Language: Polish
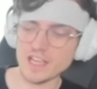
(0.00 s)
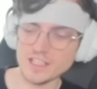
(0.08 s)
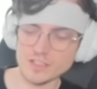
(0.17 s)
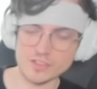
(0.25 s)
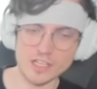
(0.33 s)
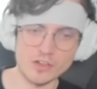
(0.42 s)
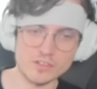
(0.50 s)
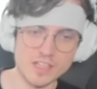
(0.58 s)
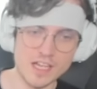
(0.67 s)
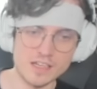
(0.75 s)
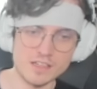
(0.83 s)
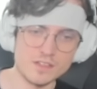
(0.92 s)
idę do
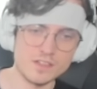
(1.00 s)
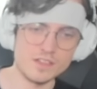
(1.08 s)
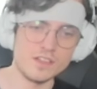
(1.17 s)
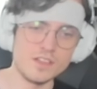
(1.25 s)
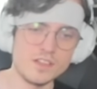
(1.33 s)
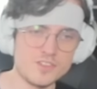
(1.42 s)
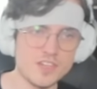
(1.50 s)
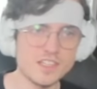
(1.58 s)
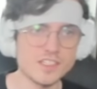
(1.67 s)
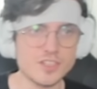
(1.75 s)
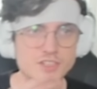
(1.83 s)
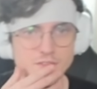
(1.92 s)
Delorda. Yy, dzień
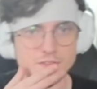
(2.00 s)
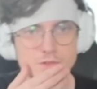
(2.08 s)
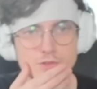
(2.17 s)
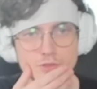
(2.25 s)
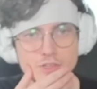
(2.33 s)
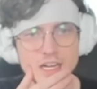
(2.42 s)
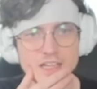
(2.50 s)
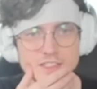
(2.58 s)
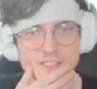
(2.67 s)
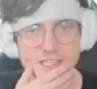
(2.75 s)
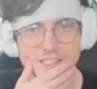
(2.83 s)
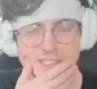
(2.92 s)
za dzisiaj, widzimy się jutro
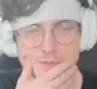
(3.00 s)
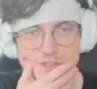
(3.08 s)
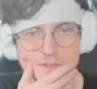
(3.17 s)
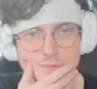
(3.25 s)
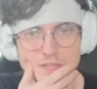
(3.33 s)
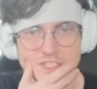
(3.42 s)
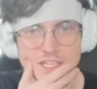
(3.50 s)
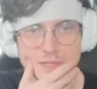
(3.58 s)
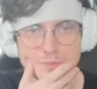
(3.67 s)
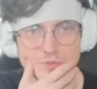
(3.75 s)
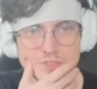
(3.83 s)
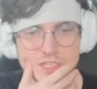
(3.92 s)
z rańca, będziemy wbijać
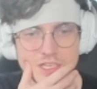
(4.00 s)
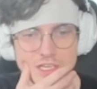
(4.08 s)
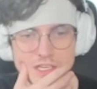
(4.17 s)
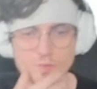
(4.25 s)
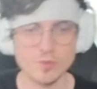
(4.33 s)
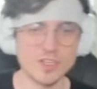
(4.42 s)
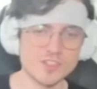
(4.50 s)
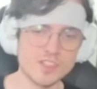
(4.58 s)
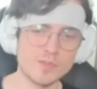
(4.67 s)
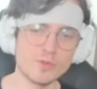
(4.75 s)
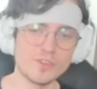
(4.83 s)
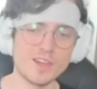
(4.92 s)
dalej punksiki, póki jeszcze
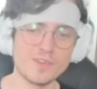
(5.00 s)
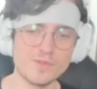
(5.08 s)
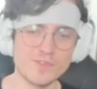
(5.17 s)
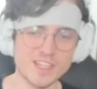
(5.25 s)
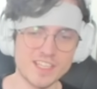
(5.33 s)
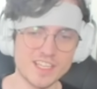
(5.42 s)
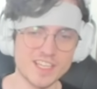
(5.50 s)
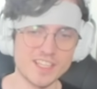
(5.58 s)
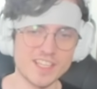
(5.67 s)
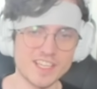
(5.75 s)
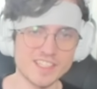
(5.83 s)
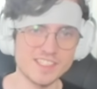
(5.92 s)
nie było nerfów
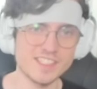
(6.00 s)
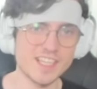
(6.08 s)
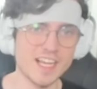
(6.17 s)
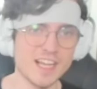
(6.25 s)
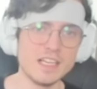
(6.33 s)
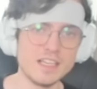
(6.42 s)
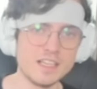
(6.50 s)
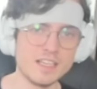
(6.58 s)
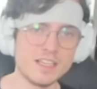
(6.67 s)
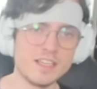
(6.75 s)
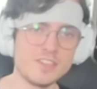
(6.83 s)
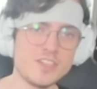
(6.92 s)
Kaina i Kazixa.
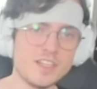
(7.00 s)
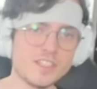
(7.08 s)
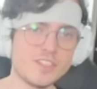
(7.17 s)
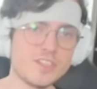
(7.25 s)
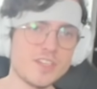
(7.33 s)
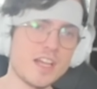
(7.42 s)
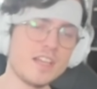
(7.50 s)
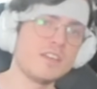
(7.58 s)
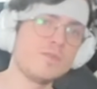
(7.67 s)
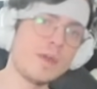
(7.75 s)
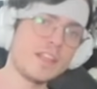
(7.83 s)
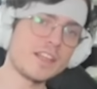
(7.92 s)
Yy, dzień za dzisiaj,
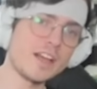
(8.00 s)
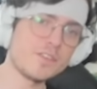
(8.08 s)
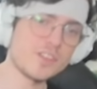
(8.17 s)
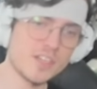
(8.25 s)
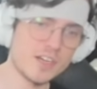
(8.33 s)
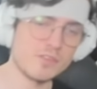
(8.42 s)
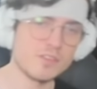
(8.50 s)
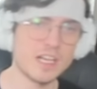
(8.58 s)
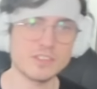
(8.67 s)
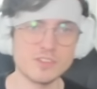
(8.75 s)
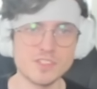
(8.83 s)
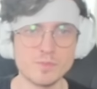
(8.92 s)
będę tam siedział.
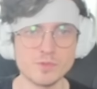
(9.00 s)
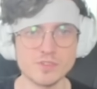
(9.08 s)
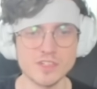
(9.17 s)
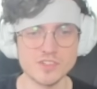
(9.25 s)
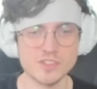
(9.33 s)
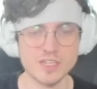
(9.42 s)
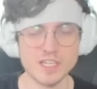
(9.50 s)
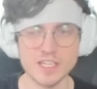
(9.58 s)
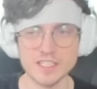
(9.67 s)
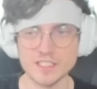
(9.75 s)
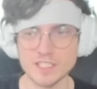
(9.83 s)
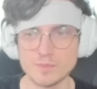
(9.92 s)
Jak ktoś chce posłuchać naszego
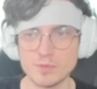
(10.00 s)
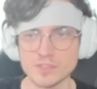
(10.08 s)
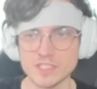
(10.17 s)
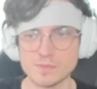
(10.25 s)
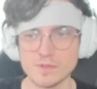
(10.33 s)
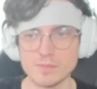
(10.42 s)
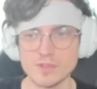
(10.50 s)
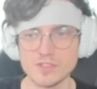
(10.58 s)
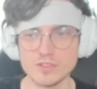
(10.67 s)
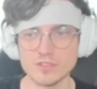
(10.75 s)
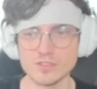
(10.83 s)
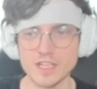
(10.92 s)
gadania, taki podcast pewnie
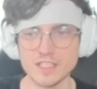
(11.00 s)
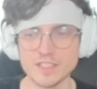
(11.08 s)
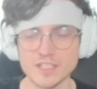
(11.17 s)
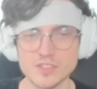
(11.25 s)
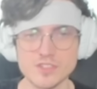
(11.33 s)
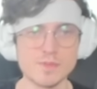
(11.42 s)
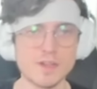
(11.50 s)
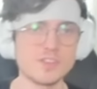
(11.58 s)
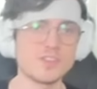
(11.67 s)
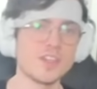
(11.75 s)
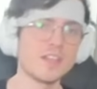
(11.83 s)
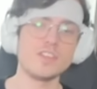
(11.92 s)
będzie i oglądanie, także
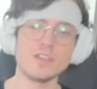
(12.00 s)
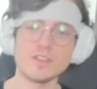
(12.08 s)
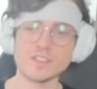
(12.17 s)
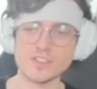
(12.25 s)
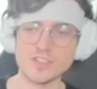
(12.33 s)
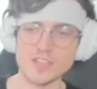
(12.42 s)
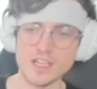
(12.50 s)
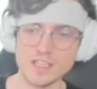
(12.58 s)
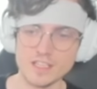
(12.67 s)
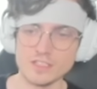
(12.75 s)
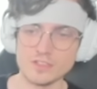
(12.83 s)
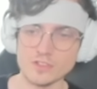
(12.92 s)
trzymajcie się. Dziękuję za
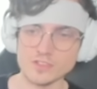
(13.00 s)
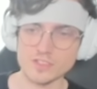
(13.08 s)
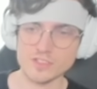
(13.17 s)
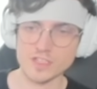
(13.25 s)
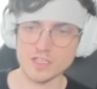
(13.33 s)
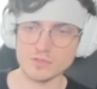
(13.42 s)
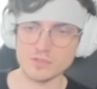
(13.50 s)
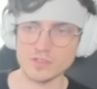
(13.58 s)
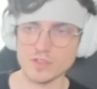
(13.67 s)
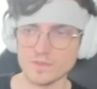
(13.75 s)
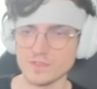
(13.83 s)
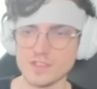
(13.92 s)
dzisiaj, do zobaczenia
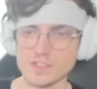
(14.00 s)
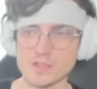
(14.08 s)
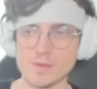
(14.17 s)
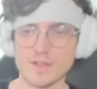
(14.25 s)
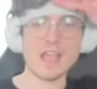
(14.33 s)
jutro, do zobaczenia.